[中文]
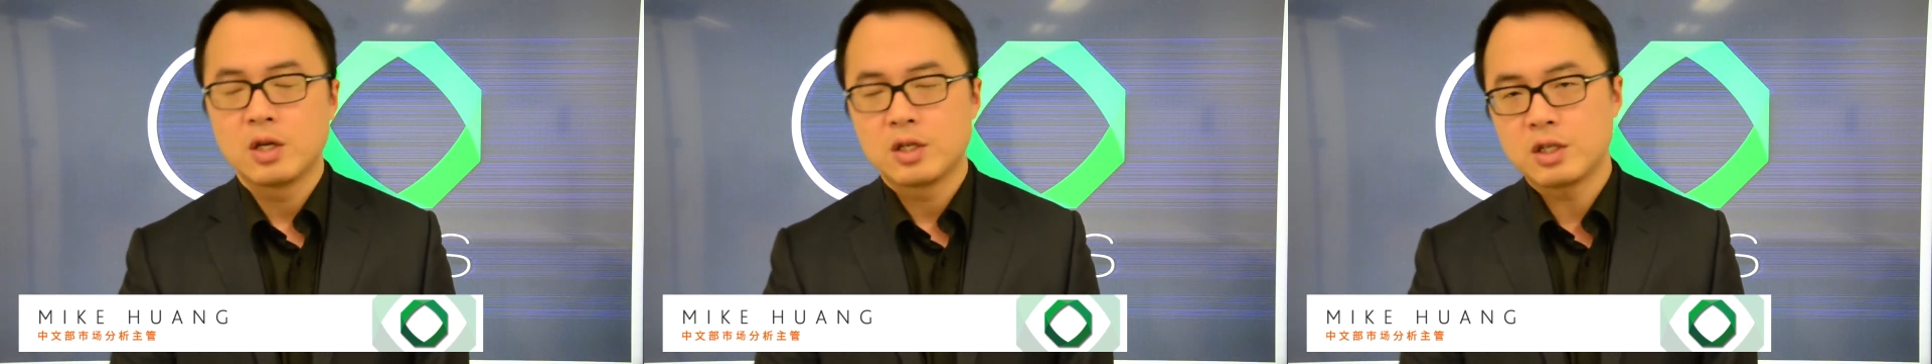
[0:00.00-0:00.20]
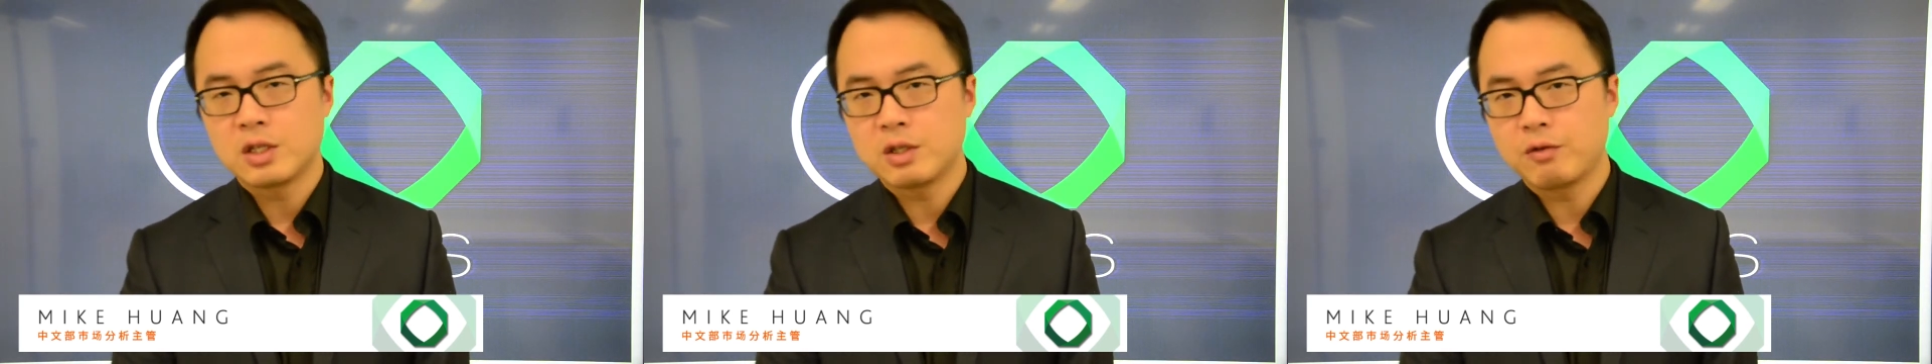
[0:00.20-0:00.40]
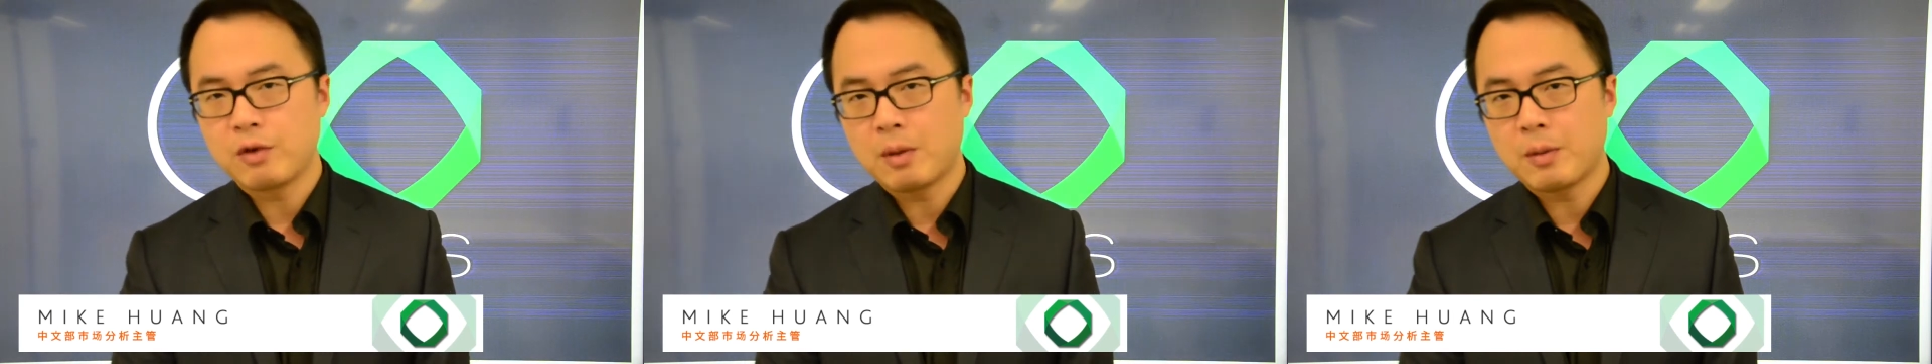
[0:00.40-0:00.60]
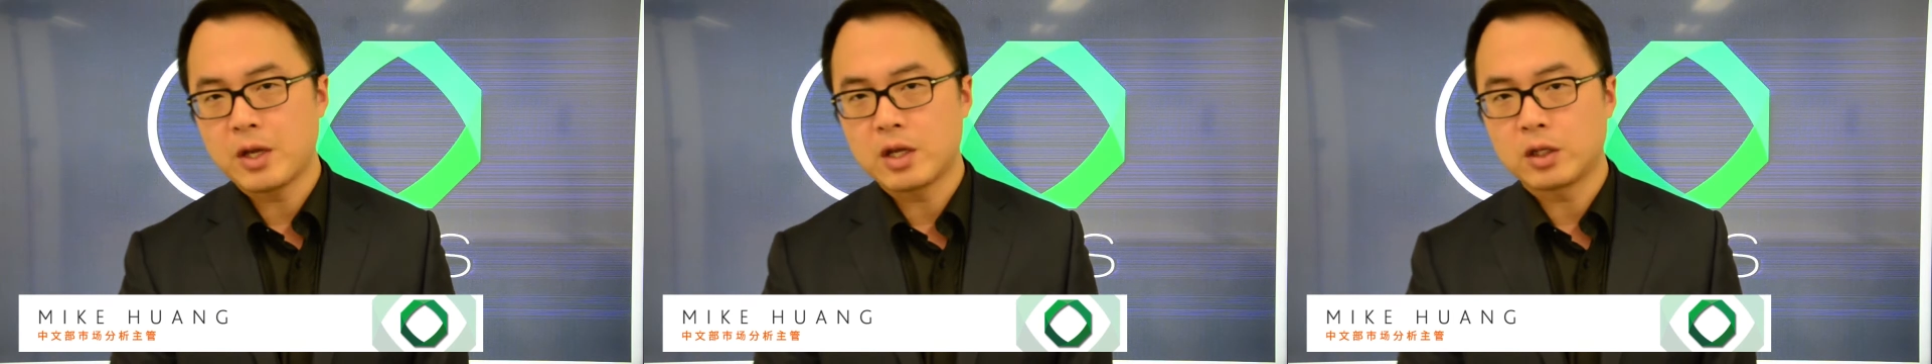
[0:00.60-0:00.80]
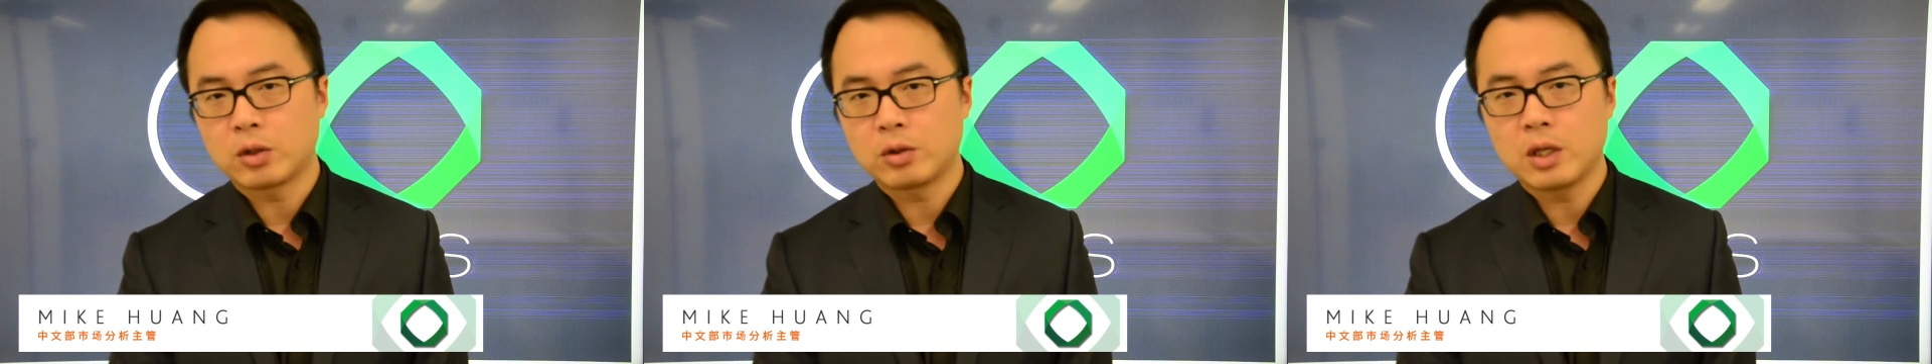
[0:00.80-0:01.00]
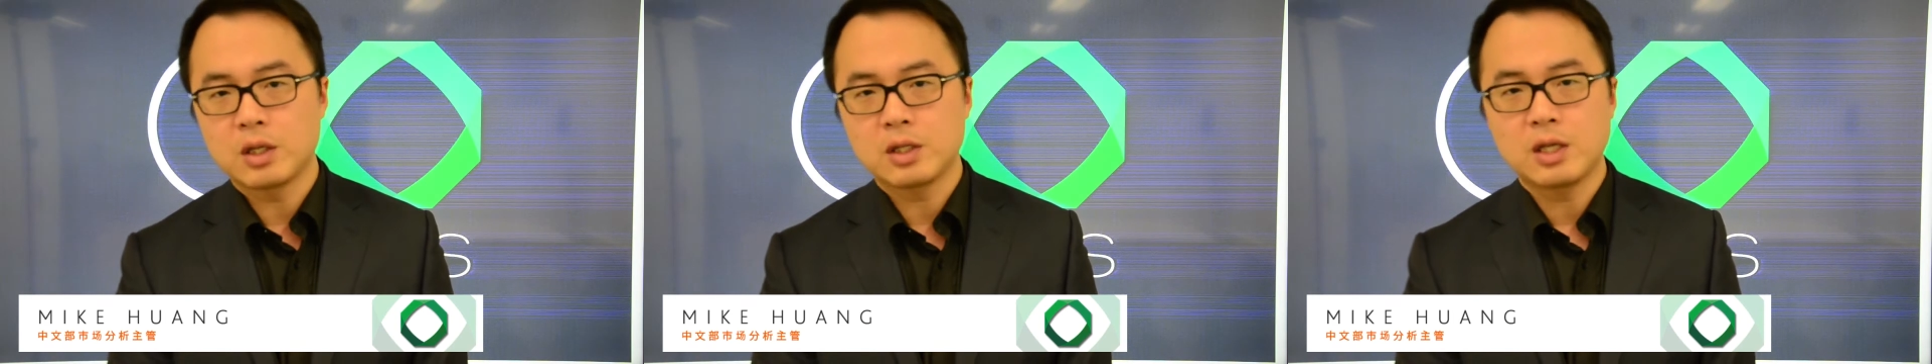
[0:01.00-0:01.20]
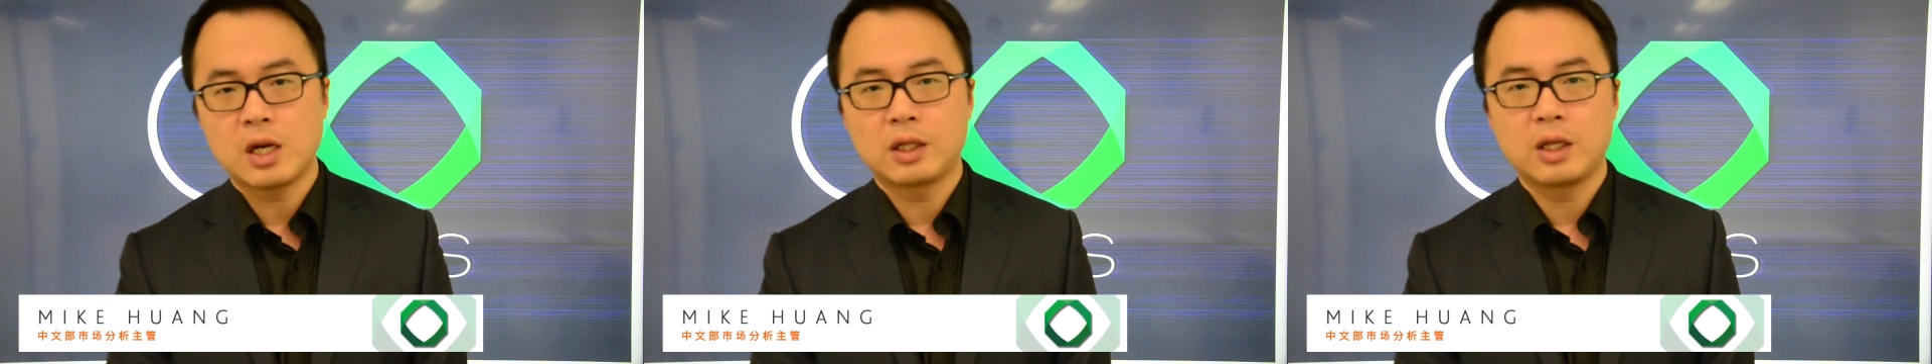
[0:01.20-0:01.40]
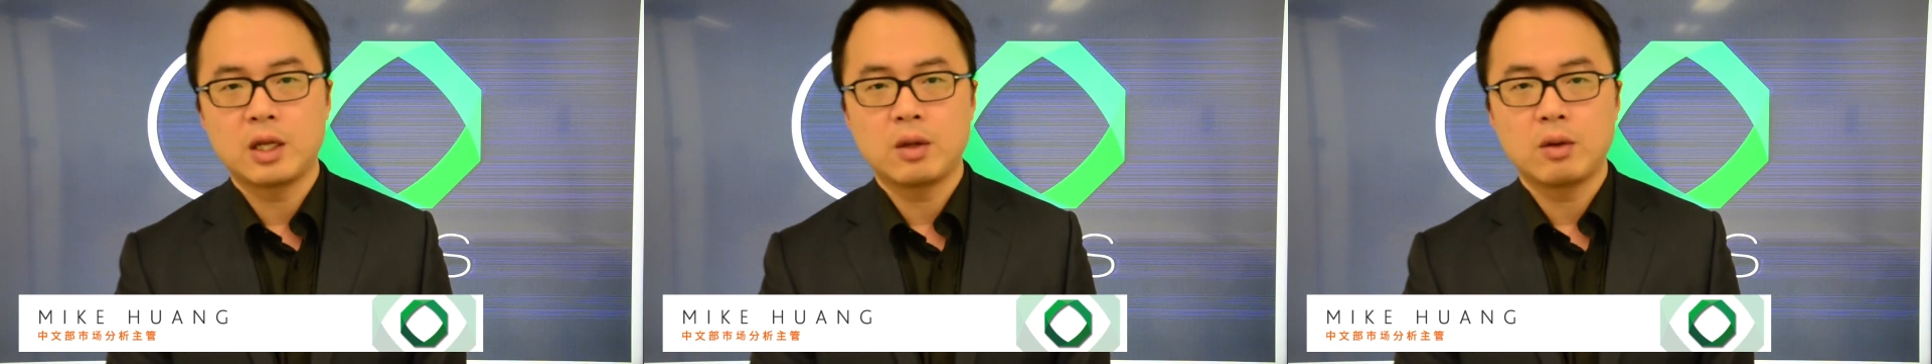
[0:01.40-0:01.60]
深圳方面也同样
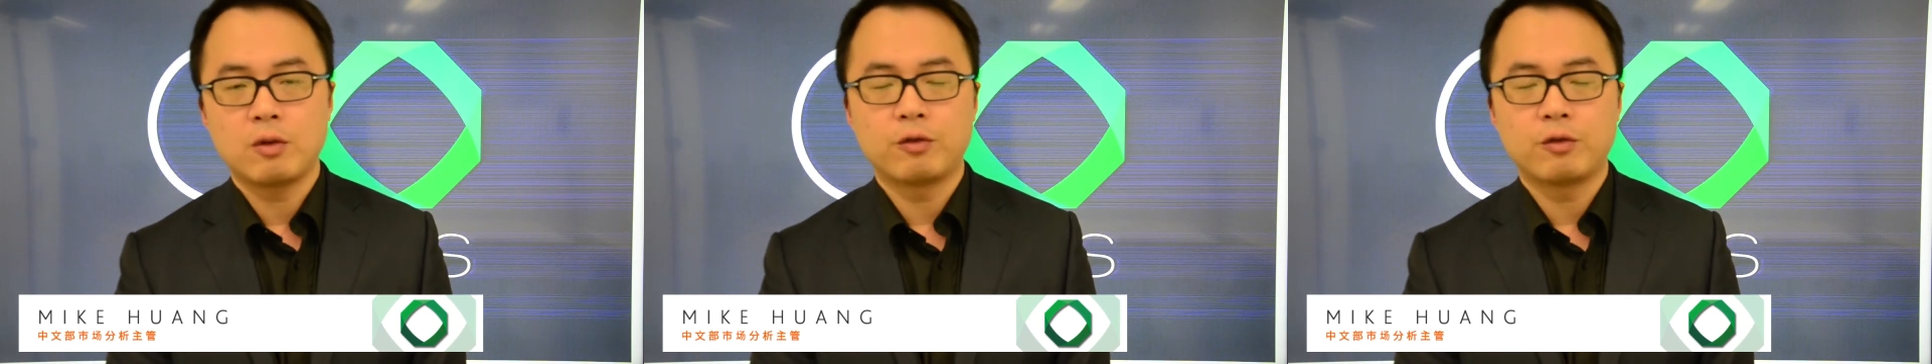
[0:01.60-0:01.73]
下跌